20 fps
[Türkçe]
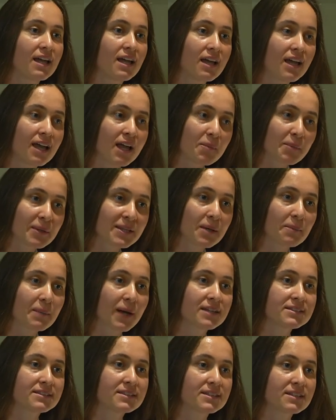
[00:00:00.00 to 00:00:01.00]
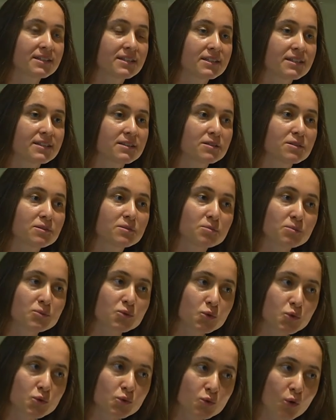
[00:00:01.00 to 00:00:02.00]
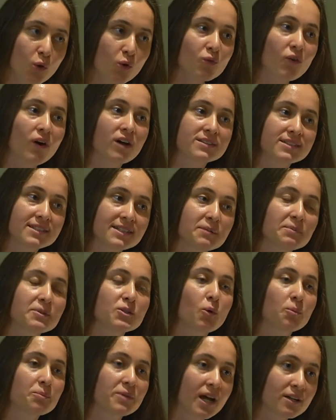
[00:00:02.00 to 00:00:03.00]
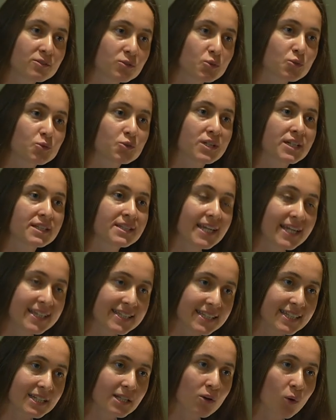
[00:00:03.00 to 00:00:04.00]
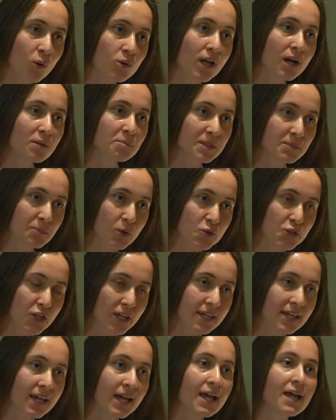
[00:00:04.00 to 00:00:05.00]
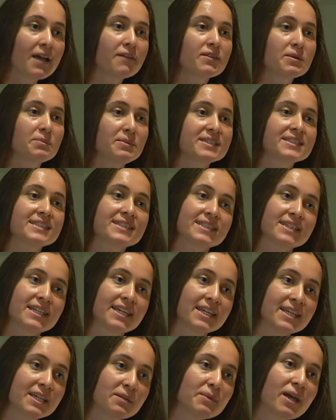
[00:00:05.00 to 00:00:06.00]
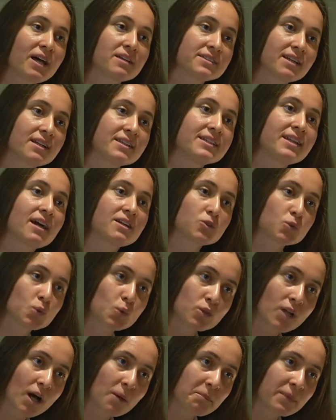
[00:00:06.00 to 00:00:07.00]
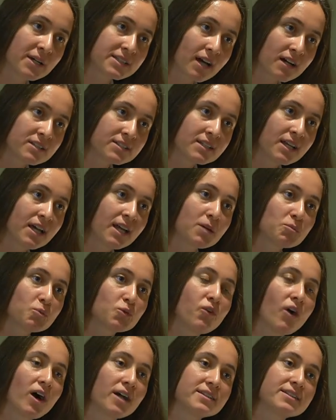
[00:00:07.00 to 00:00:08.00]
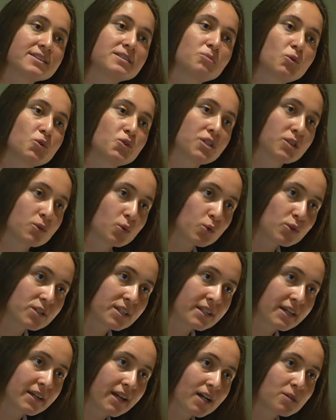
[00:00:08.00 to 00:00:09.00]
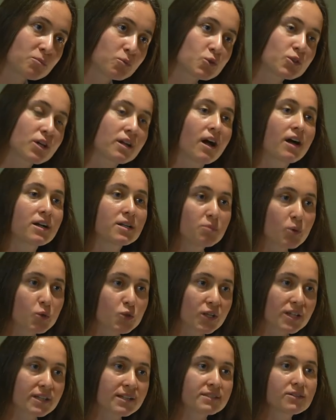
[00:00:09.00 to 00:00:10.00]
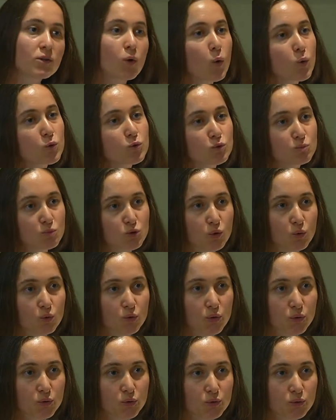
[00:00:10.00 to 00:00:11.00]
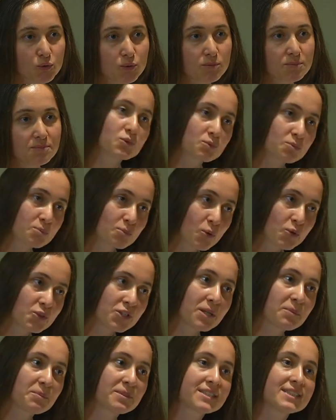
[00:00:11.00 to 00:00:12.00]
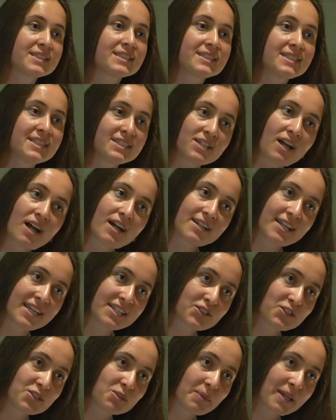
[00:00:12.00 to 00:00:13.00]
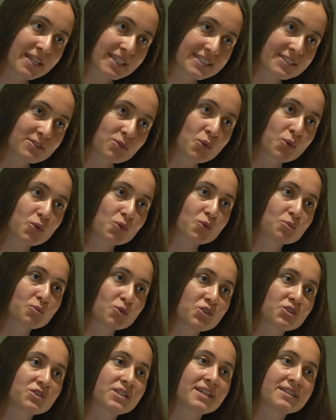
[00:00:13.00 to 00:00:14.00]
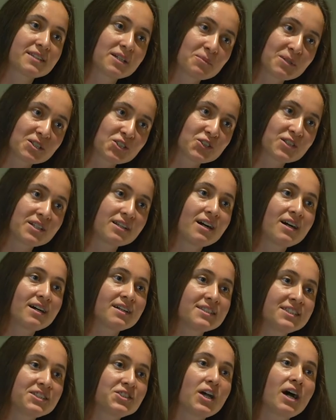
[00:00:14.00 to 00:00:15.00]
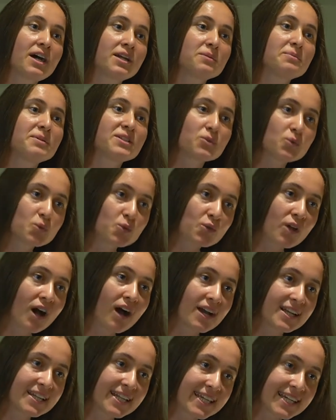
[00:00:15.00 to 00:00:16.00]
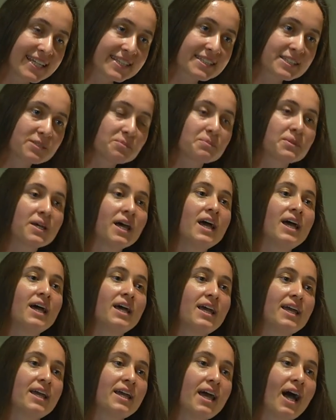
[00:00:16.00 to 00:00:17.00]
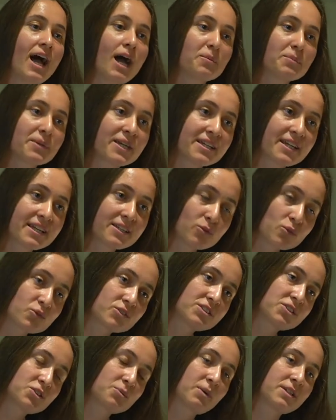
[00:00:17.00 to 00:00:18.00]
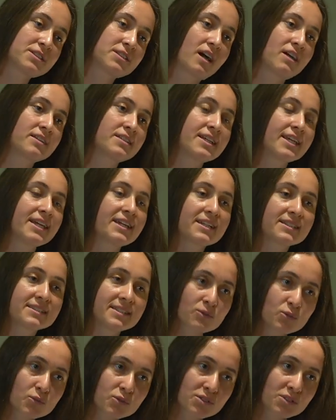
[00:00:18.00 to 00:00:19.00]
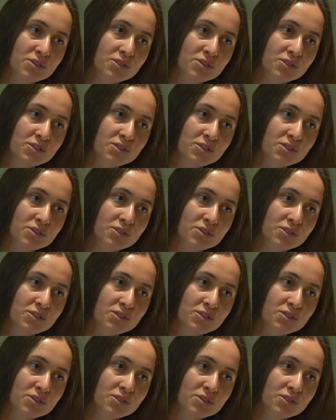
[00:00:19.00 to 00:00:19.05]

hemen hemen e, çok fazla lepidopter tür üzerinde etkili olan bir böcek. Ve biz e, kimyasal ilaç kullanmadan bu faydalı böceği kullanarak bu zararlı böcekleri öldürmüş oluyoruz böceğimizi ticarileştirmek istiyoruz. Bu şirket amacıyla ticari bir ürün haline getirip e, hem gerek yurt içi pazarda gerekse yurt